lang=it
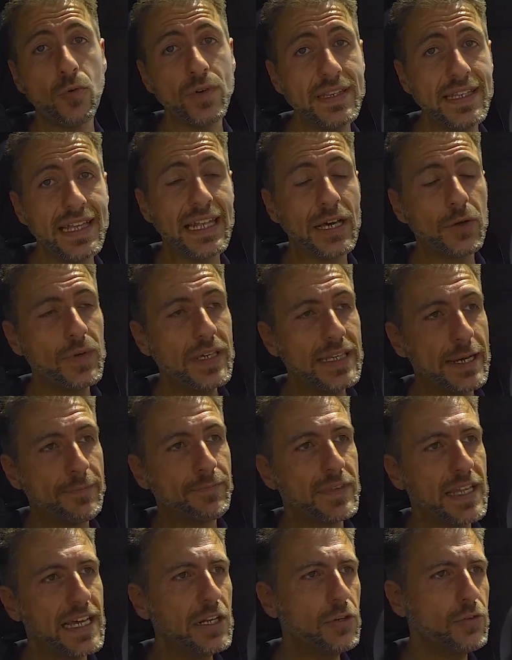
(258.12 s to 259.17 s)
quindi alla guida.
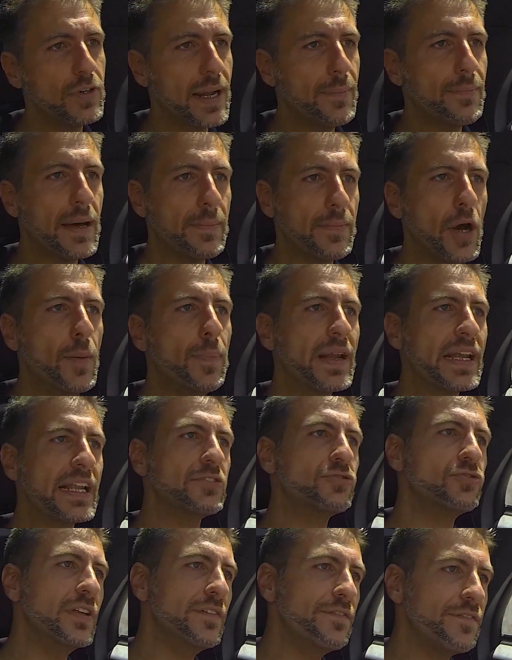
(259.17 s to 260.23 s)
Allora, abbiamo
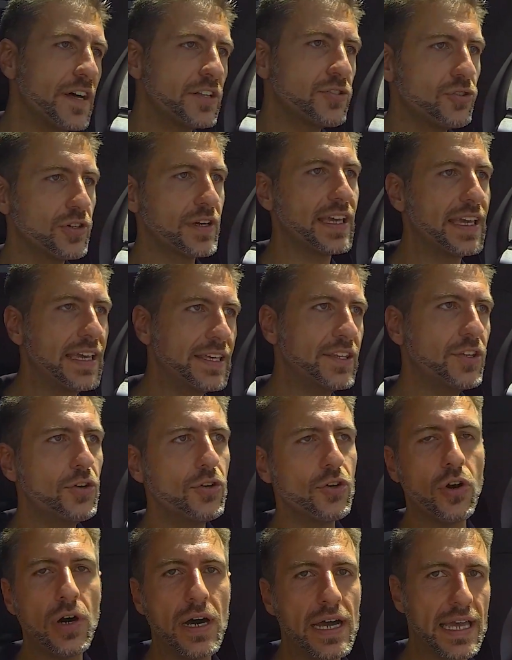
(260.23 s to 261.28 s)
parlato del fatto che
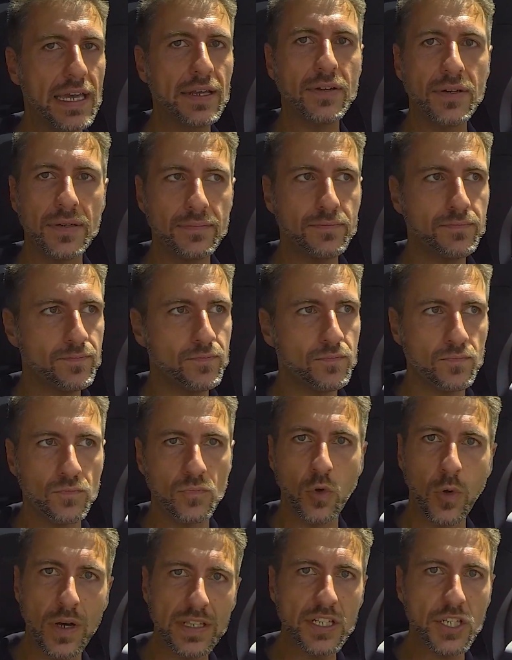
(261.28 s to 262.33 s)
Yo-Yo è
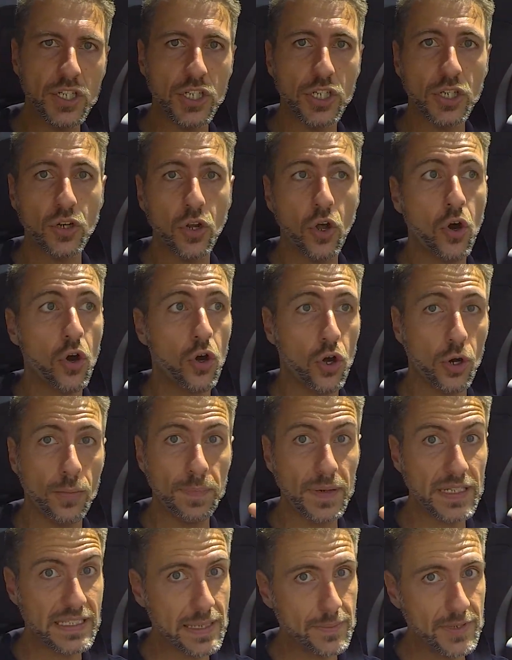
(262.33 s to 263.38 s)
un quadriciclo
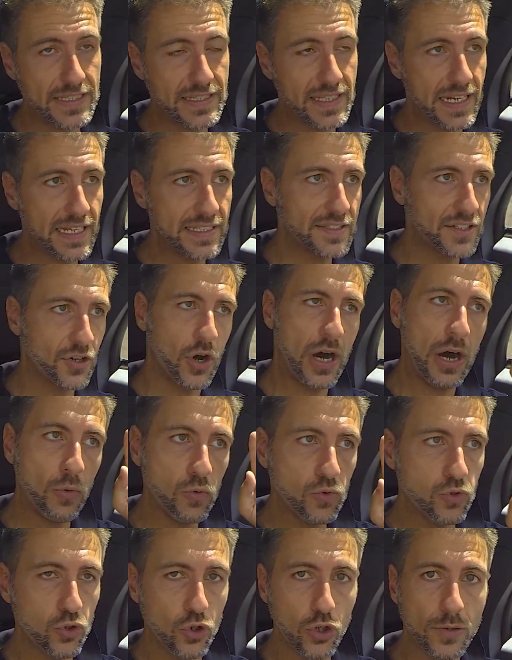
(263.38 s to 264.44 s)
completamente elettrico, ha
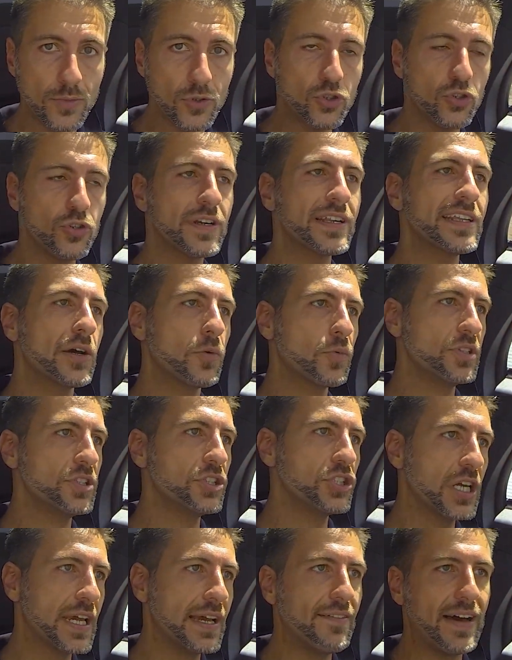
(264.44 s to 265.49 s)
un solo motore da
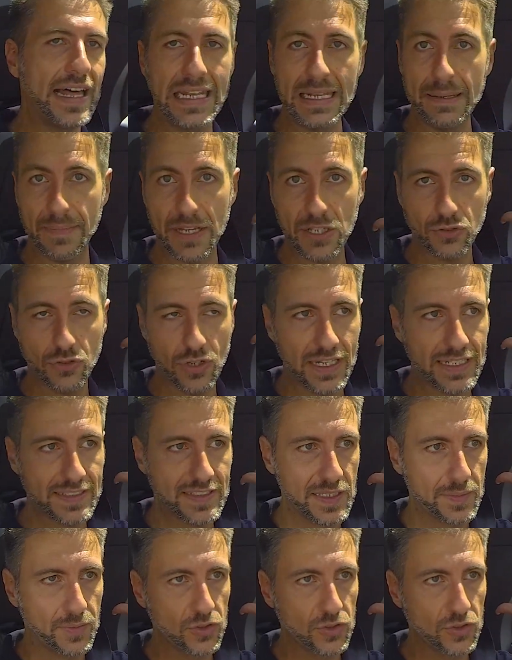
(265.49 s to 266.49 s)
15 cavalli messo all'asse